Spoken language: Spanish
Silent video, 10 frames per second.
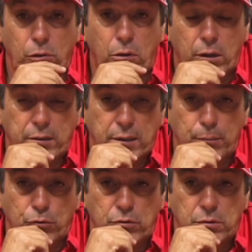Ahora
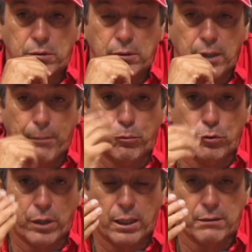estamos a
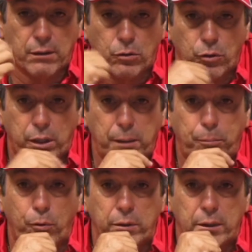punto de alcanzar otro
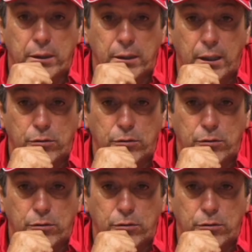equipo en,